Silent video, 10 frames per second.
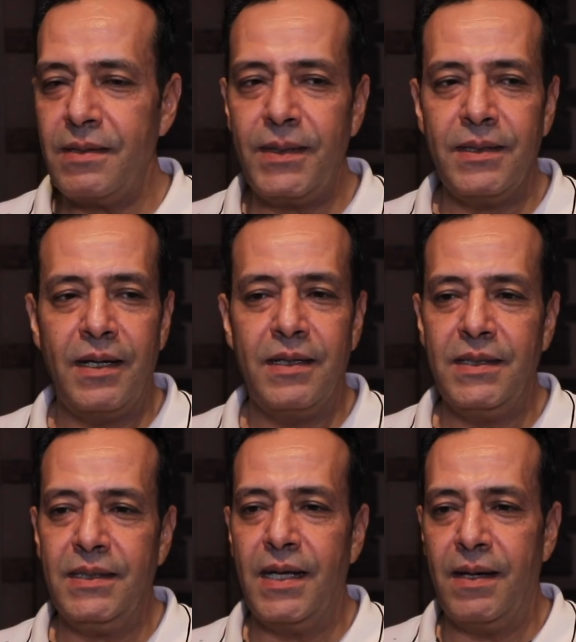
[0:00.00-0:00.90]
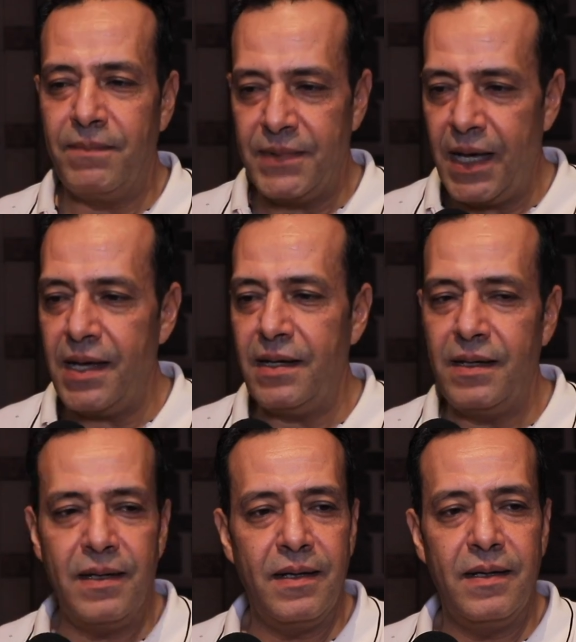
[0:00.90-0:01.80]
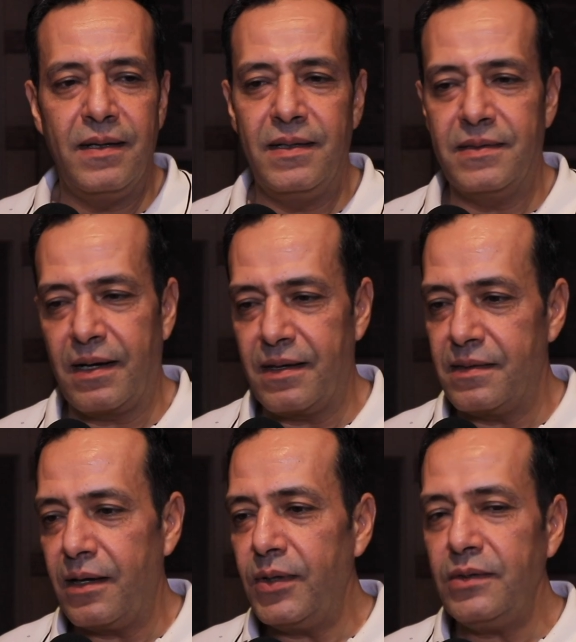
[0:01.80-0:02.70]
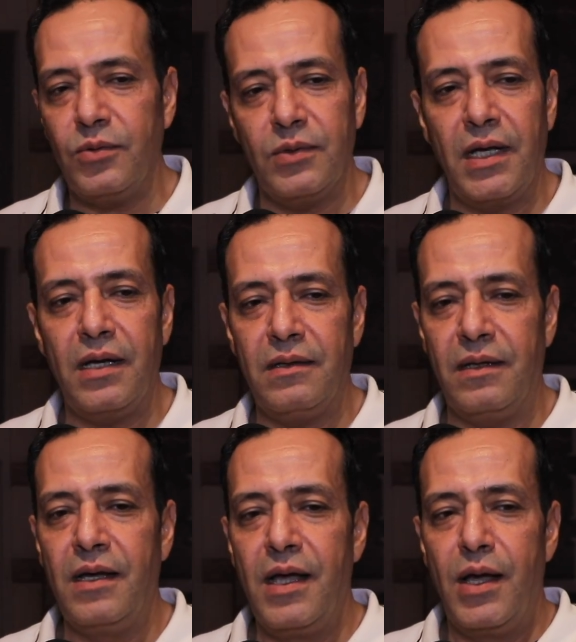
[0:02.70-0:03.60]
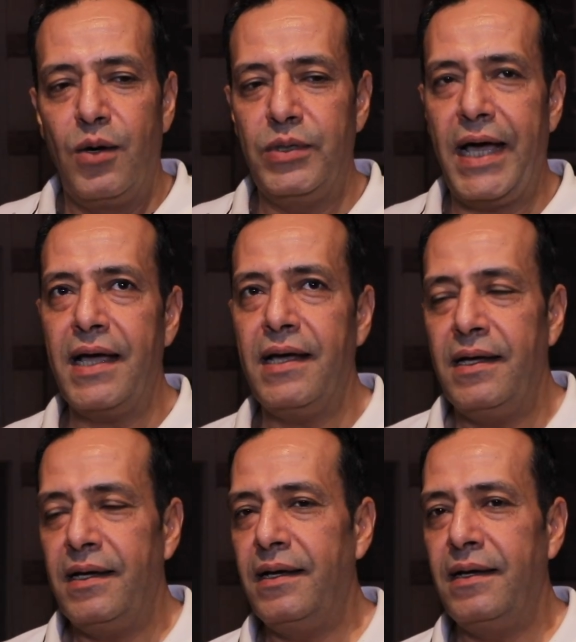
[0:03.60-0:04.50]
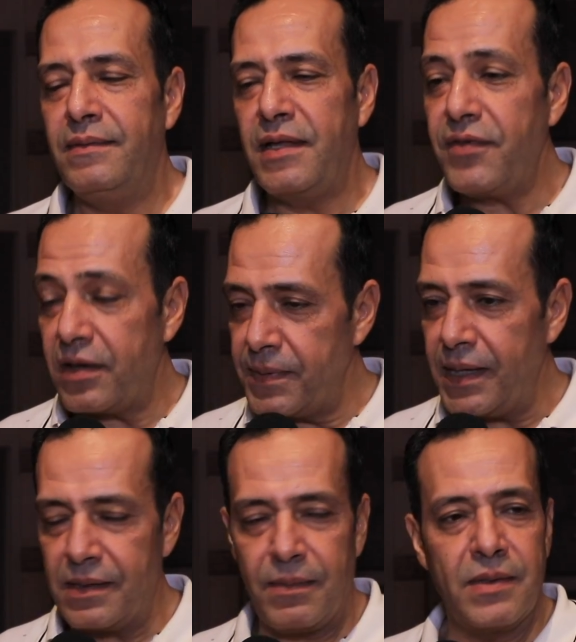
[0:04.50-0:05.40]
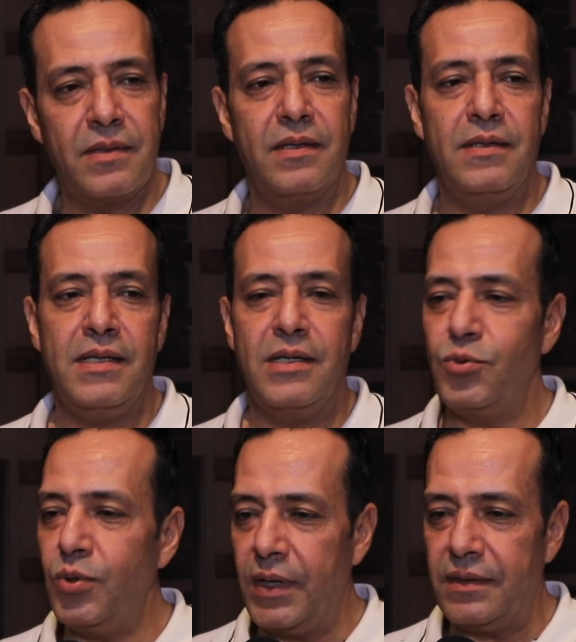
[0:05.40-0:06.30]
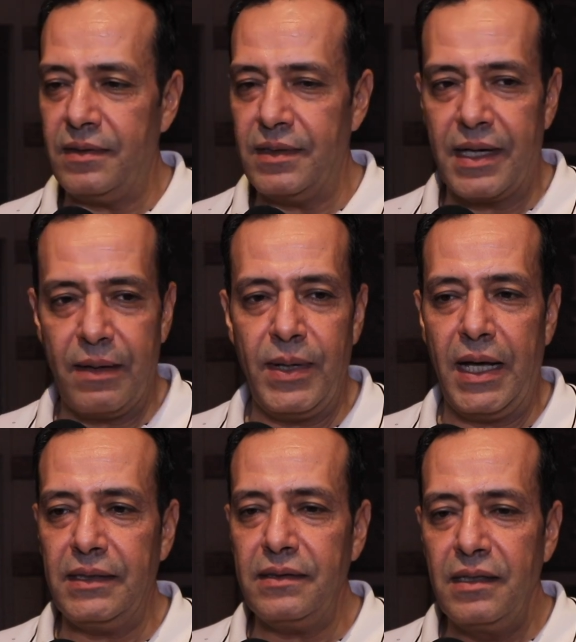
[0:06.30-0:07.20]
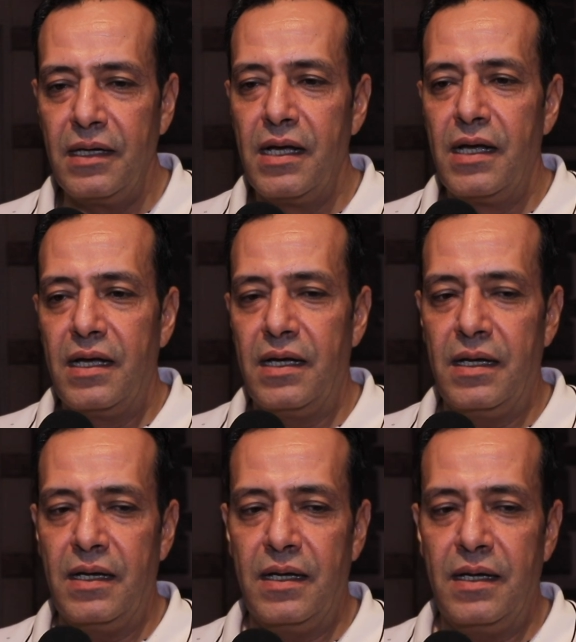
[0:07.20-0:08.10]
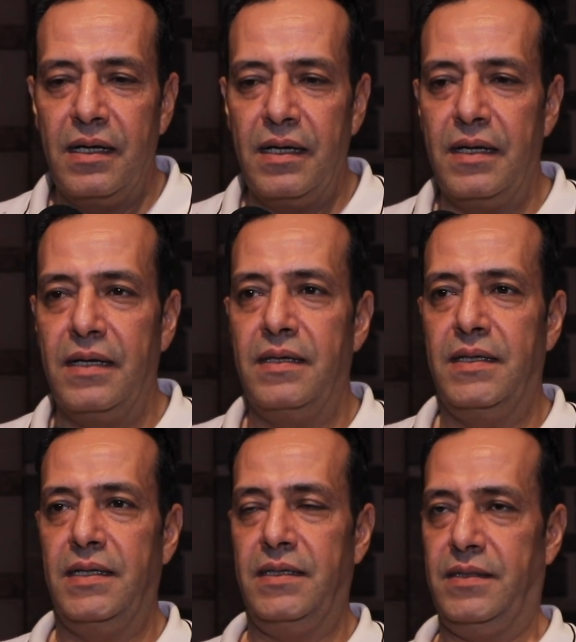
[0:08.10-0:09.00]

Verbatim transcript: طبعا على ان احنا بنحقق التارجت دوت وده ودي حاجه نفخر بيها طبعا ان احنا طول الوقت احنا كامل العدد آه،